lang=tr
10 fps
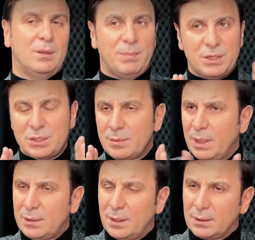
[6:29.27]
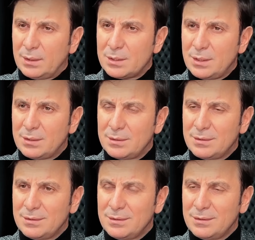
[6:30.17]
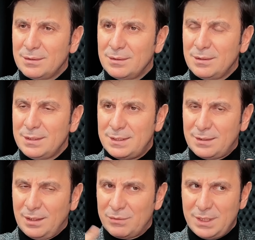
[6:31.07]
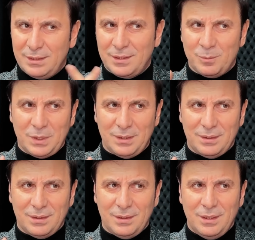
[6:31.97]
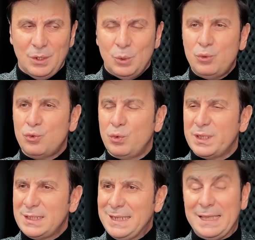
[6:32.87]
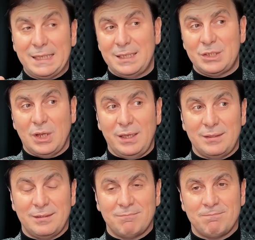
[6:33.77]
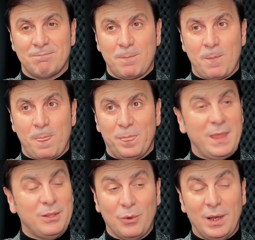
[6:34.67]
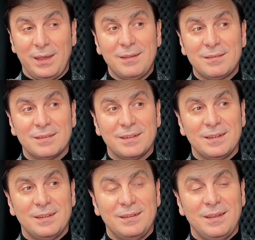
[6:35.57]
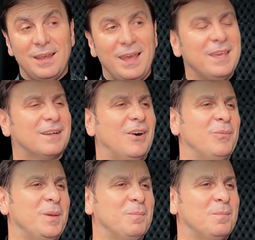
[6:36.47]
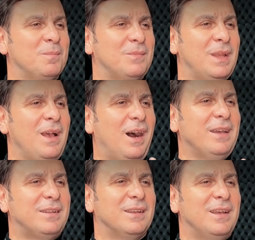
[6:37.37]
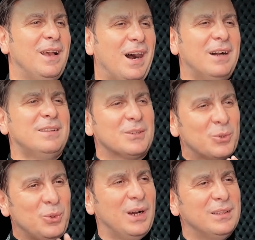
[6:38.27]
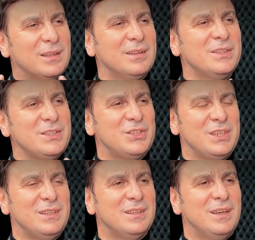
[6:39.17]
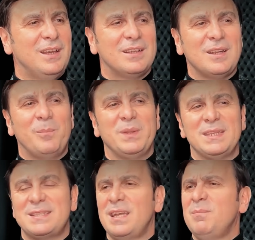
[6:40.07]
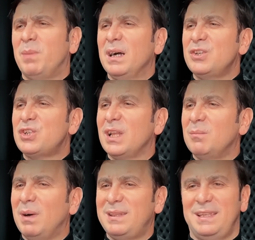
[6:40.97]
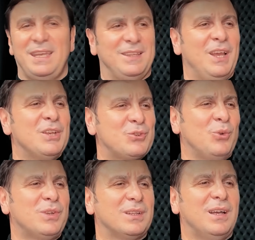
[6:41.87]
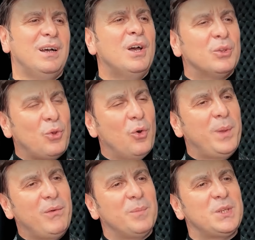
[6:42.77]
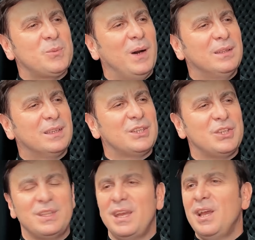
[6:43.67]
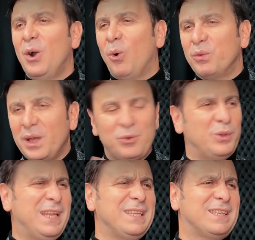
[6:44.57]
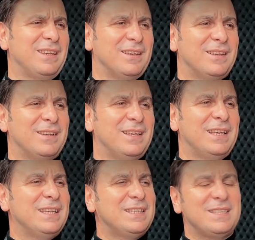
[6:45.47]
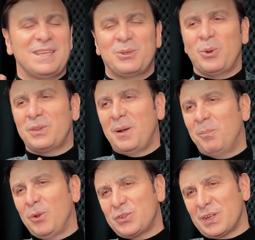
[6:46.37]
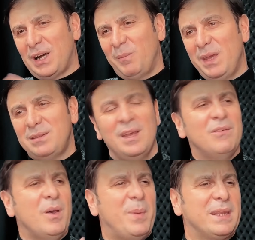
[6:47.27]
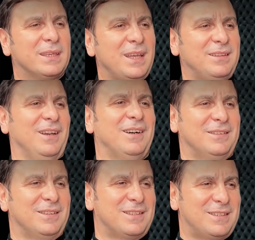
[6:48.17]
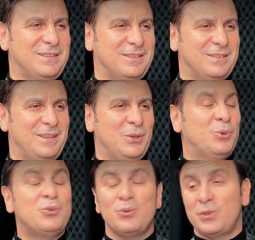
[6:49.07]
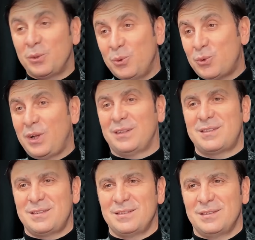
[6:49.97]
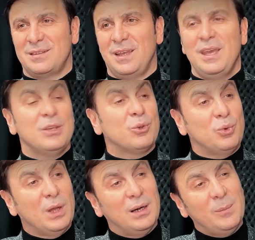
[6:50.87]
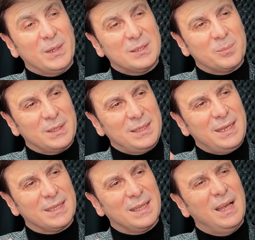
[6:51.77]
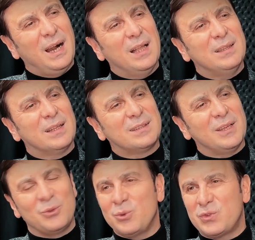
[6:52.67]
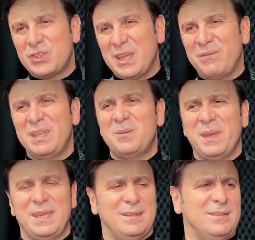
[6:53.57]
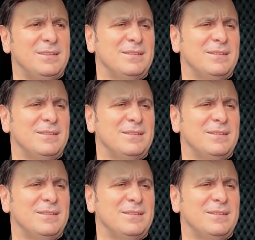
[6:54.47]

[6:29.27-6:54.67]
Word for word: Beşinci madde arkadaşlar. Size tavsiyelerimde. Hud suresinin 52. ayeti. Neydi o ayet? Ey kavmim. Haydi artık günahlarınız için Rabbinizden bağışlanma dileyin. Sonra da tövbe ve pişmanlık içinde ona yönelin ki size gökten bolca rahmet ve bereket yağdırsın. Gücünüze güç katsın. Günaha batıp giderek Allah'tan yüz çevirmeyin.